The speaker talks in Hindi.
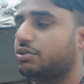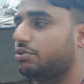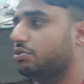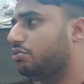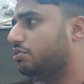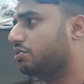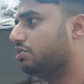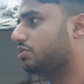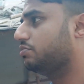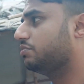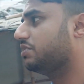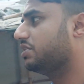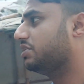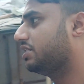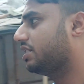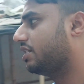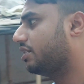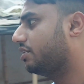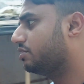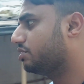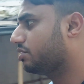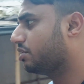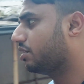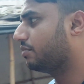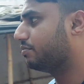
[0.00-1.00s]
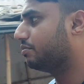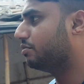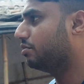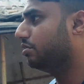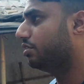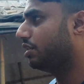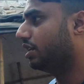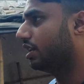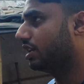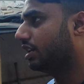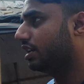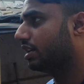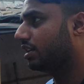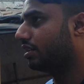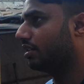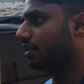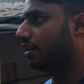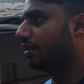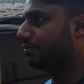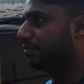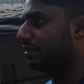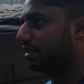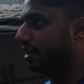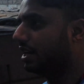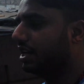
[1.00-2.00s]
तो इसमें जो है सो आपको अगर
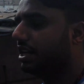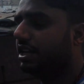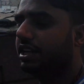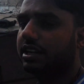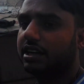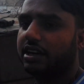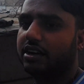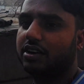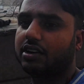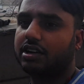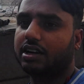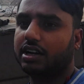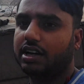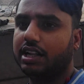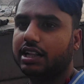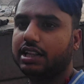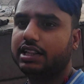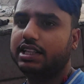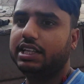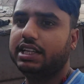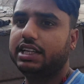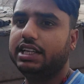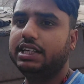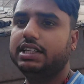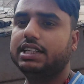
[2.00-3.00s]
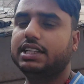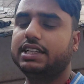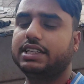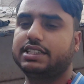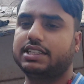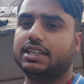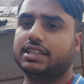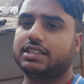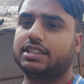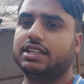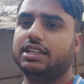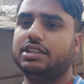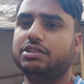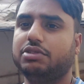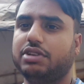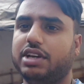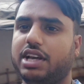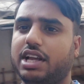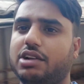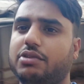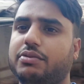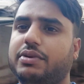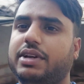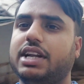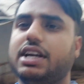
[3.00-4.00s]
आप घी और हल्दी नहीं दे सकते हैं तो
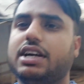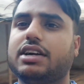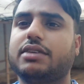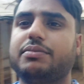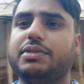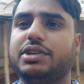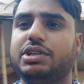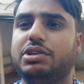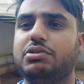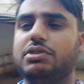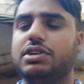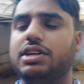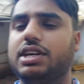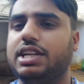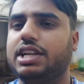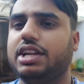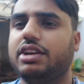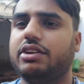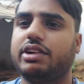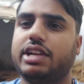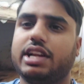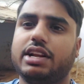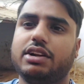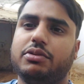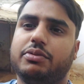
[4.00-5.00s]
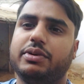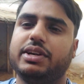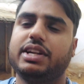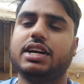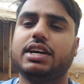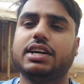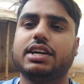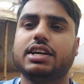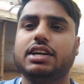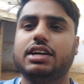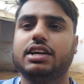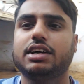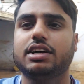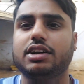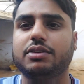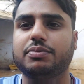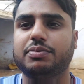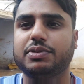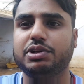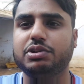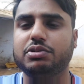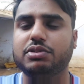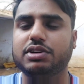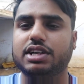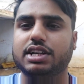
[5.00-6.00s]
एलोवेरा का प्रयोग करें और एलोवेरा का अगर
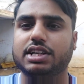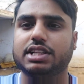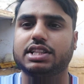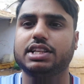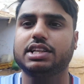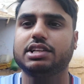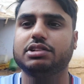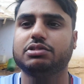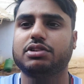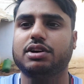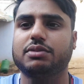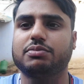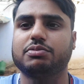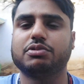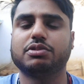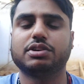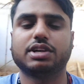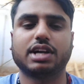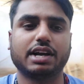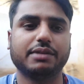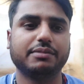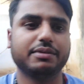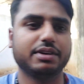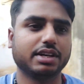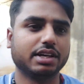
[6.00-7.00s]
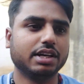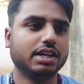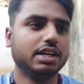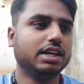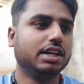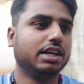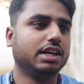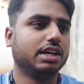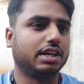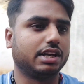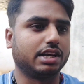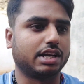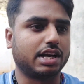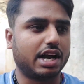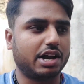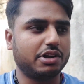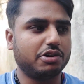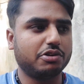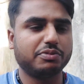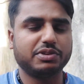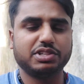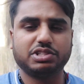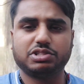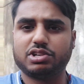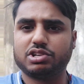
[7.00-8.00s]
प्रयोग करते हैं तो आपको गाय
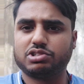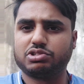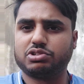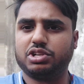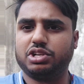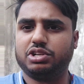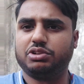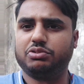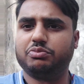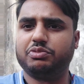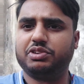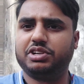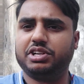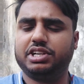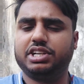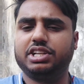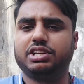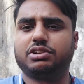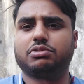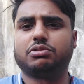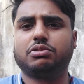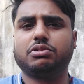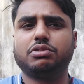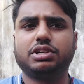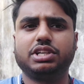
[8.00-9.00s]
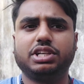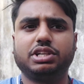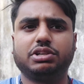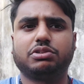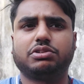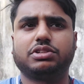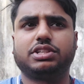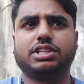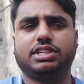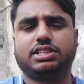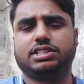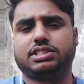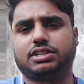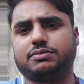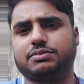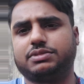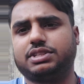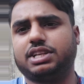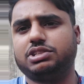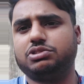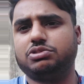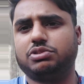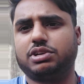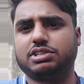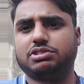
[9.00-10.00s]
गायों में जो है सो इम्यूनिटी रोग निरोधक
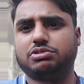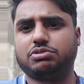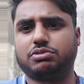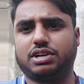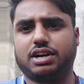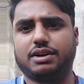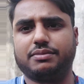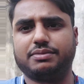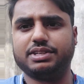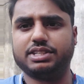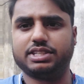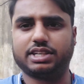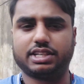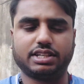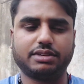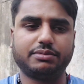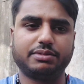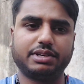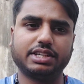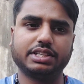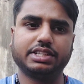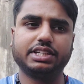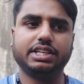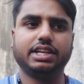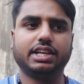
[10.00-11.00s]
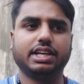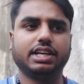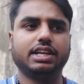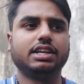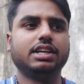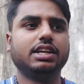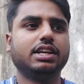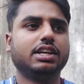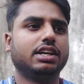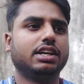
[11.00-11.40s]
क्षमता जो है सो काफ़ी ज़्यादा बढ़ती है